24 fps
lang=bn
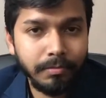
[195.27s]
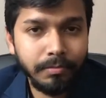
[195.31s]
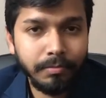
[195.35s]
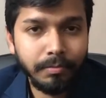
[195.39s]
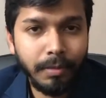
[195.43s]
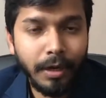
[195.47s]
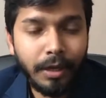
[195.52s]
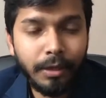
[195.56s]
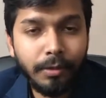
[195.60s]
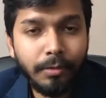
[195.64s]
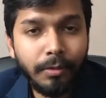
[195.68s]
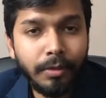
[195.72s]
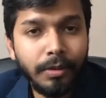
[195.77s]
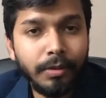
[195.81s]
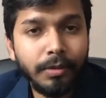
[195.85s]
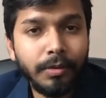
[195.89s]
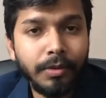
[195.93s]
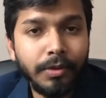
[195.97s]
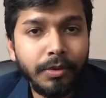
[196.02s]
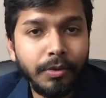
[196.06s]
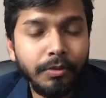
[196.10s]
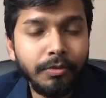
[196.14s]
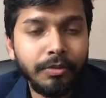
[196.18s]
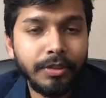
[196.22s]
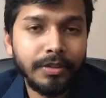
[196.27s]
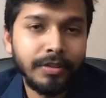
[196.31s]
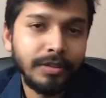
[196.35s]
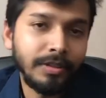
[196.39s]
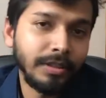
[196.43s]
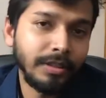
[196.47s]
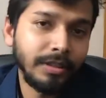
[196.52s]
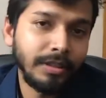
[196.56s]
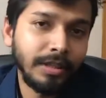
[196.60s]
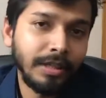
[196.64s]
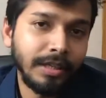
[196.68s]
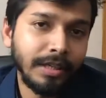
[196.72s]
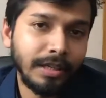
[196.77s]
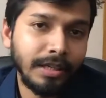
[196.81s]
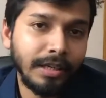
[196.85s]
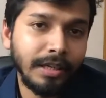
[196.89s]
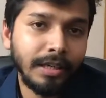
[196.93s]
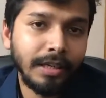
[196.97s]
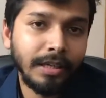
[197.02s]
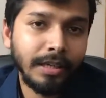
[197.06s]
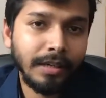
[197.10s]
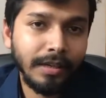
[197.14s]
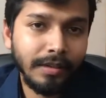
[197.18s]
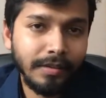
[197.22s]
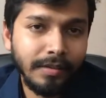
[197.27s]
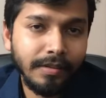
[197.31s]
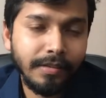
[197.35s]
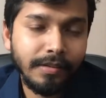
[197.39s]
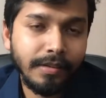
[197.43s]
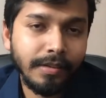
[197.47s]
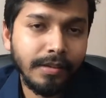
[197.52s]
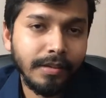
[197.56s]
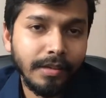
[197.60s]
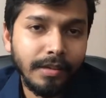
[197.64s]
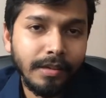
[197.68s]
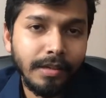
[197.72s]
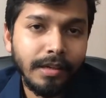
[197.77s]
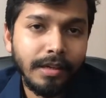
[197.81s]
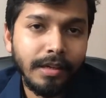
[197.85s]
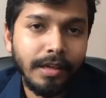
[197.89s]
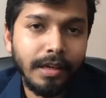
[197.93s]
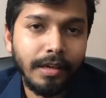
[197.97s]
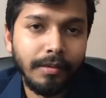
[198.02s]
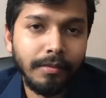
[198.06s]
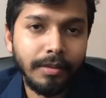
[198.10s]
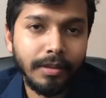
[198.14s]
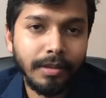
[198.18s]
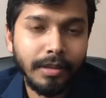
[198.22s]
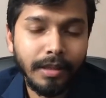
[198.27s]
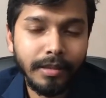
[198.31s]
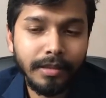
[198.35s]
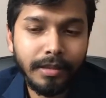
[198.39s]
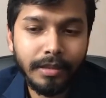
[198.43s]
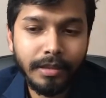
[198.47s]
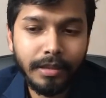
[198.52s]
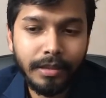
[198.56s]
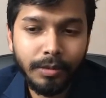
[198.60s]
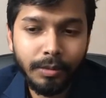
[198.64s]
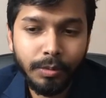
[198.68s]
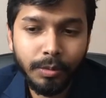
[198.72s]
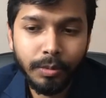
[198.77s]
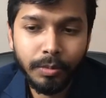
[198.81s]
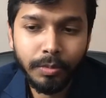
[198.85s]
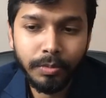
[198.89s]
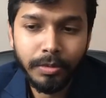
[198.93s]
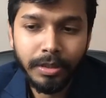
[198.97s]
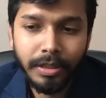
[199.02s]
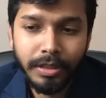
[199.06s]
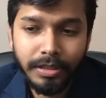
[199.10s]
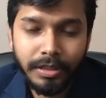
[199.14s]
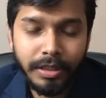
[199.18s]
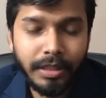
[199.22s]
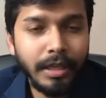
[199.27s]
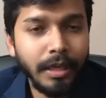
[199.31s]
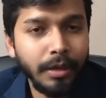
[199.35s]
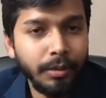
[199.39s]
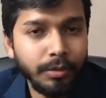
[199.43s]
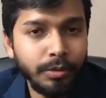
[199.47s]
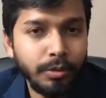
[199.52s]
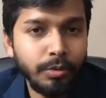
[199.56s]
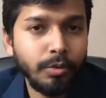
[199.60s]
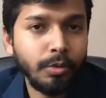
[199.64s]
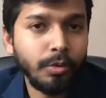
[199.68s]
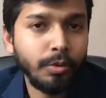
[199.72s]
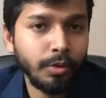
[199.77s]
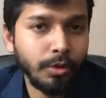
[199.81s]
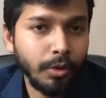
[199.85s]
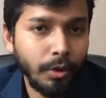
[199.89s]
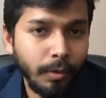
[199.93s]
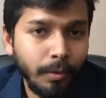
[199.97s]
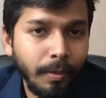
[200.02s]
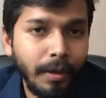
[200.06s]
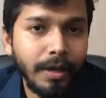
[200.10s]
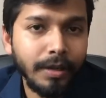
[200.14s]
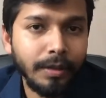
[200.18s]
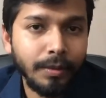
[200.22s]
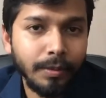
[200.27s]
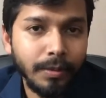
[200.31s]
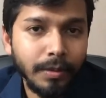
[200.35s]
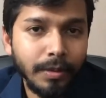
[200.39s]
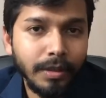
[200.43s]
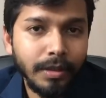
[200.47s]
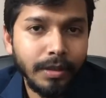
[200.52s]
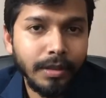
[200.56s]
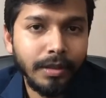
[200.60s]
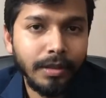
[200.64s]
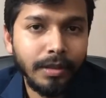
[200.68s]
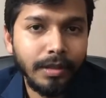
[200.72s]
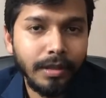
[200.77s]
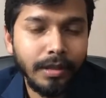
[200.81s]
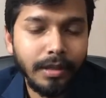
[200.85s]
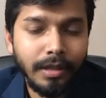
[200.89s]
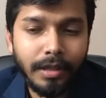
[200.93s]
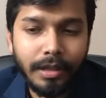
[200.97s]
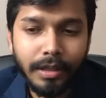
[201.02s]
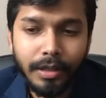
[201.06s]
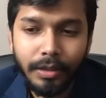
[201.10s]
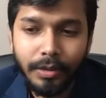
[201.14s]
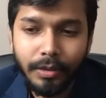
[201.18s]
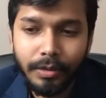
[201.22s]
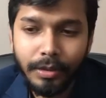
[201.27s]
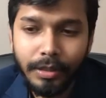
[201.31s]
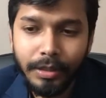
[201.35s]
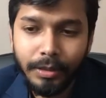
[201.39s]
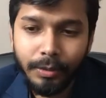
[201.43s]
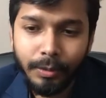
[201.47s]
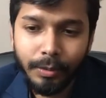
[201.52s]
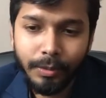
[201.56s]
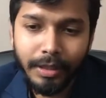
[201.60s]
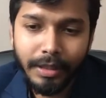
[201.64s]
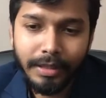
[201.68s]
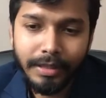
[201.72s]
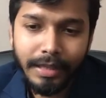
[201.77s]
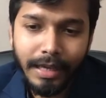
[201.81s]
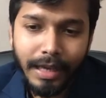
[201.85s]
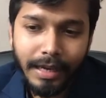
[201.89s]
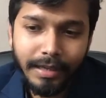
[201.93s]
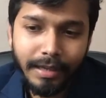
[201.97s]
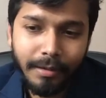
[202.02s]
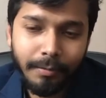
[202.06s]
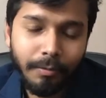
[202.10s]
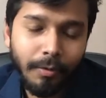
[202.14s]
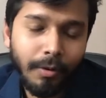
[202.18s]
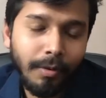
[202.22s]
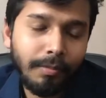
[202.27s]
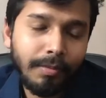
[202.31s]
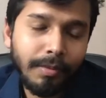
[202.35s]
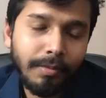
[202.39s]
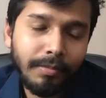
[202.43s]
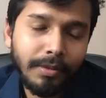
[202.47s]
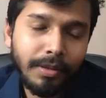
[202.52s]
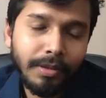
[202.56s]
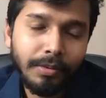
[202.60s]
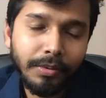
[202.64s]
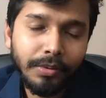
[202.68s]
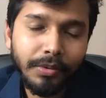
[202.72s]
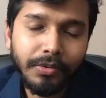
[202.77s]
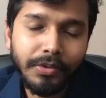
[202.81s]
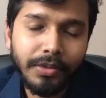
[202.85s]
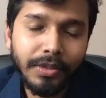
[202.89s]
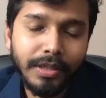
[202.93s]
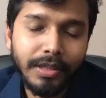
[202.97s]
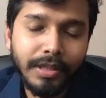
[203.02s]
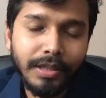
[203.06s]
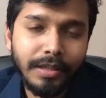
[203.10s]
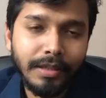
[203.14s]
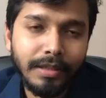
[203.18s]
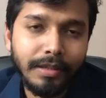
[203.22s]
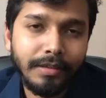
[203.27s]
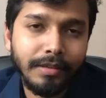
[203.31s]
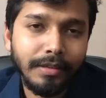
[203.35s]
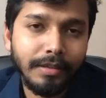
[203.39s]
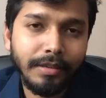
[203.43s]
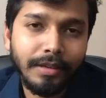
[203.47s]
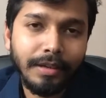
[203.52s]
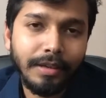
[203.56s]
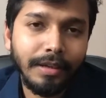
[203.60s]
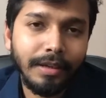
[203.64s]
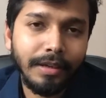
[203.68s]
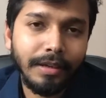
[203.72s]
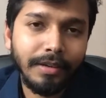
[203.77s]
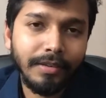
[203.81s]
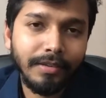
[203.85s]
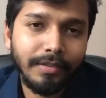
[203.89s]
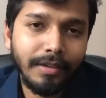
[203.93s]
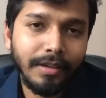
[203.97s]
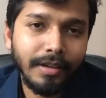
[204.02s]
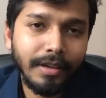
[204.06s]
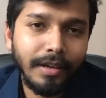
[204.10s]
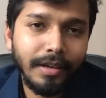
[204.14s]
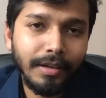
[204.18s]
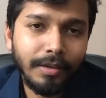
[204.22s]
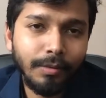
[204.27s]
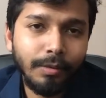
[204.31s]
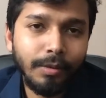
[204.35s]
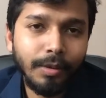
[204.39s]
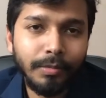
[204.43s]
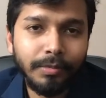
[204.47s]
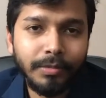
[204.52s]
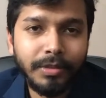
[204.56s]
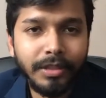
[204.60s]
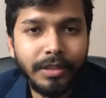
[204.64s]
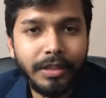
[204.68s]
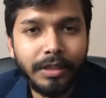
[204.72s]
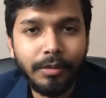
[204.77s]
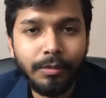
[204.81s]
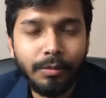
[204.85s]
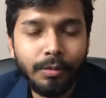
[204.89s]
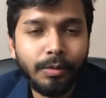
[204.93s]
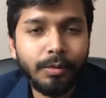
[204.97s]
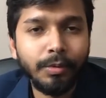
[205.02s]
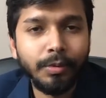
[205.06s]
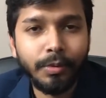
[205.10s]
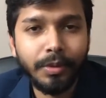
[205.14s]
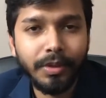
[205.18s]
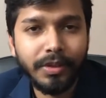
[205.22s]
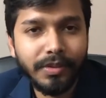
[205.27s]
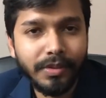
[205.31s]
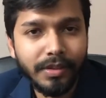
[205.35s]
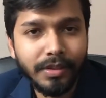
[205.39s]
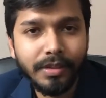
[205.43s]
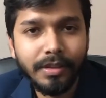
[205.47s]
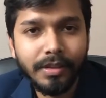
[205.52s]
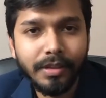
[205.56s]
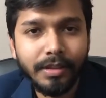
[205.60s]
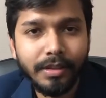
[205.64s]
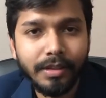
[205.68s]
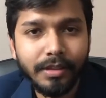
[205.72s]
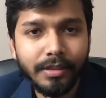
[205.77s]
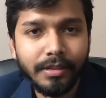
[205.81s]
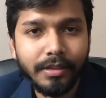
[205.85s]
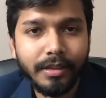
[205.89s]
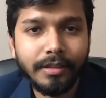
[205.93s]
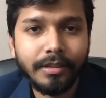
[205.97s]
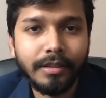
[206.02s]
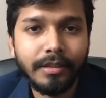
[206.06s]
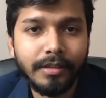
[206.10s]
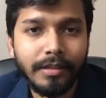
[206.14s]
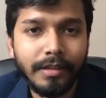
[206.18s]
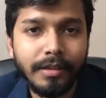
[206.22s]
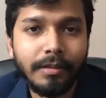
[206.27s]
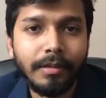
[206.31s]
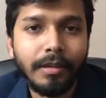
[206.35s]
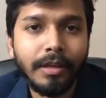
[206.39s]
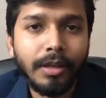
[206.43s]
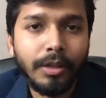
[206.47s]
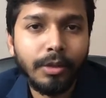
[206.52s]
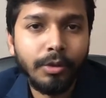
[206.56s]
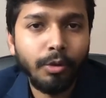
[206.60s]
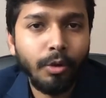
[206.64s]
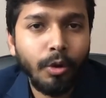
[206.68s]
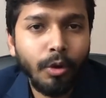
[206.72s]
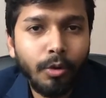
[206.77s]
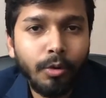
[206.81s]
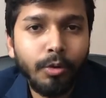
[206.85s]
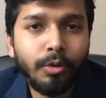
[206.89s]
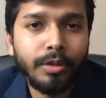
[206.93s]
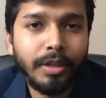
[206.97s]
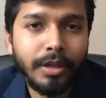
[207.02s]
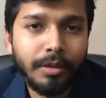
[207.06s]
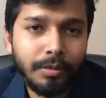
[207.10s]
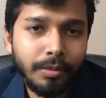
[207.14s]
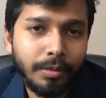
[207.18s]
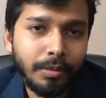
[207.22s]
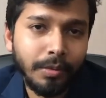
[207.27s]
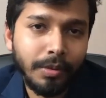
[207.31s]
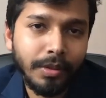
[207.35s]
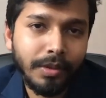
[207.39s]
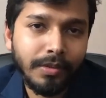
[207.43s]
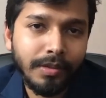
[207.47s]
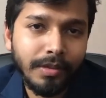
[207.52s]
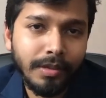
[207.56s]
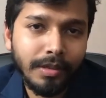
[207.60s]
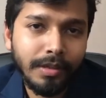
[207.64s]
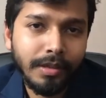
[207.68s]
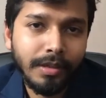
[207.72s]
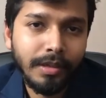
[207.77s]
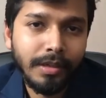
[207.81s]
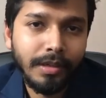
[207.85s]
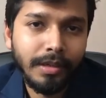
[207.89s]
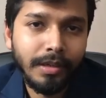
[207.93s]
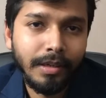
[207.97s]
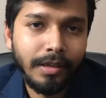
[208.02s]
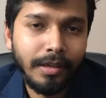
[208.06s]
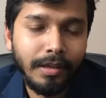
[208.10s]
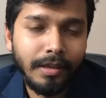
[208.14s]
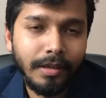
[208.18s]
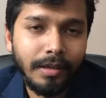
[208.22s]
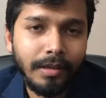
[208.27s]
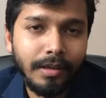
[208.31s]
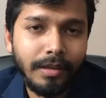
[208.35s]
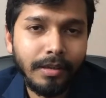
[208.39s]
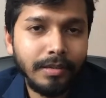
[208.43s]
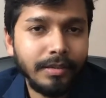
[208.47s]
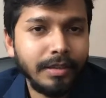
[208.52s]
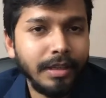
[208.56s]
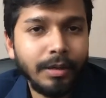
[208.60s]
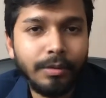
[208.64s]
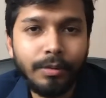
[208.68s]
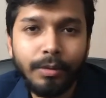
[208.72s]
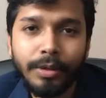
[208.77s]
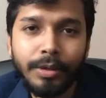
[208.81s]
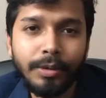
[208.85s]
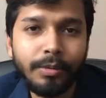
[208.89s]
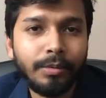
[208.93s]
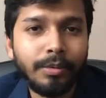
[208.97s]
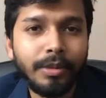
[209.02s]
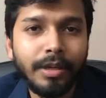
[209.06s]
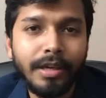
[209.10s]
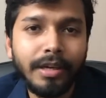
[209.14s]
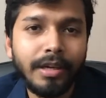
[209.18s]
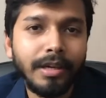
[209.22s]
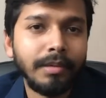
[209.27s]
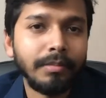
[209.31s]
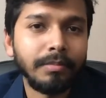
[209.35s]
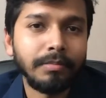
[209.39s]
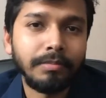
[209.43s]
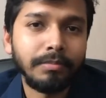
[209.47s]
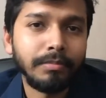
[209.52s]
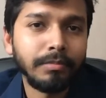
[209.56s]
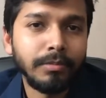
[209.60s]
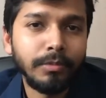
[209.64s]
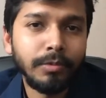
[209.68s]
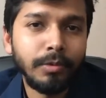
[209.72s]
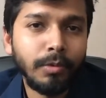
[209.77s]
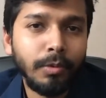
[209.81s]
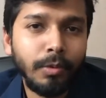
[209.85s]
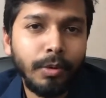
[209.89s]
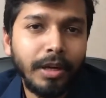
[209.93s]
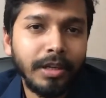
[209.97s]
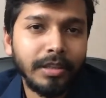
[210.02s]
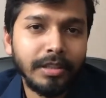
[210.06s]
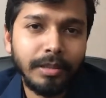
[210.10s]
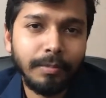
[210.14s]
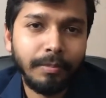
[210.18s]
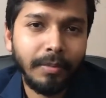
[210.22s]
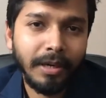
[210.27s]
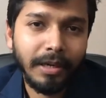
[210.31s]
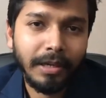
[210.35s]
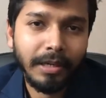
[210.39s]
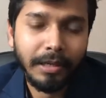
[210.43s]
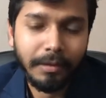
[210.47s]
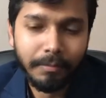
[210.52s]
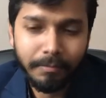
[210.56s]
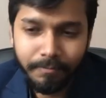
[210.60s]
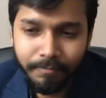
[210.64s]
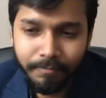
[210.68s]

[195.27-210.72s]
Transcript: ভালো ভালো ইউনিভার্সিটি থেকে এসেছে এবং তাদের কিন্তু শিক্ষাগত যোগ্যতাও ভালো কিন্তু তাদের একটা প্রবলেমটাই হচ্ছে যে তারা এক্সট্রা কারিকুলাম যে দিকগুলো রয়েছে তাদের যেই দক্ষতাগুলো রয়েছে সেগুলো কিন্তু তারা করে আসতে পারেনি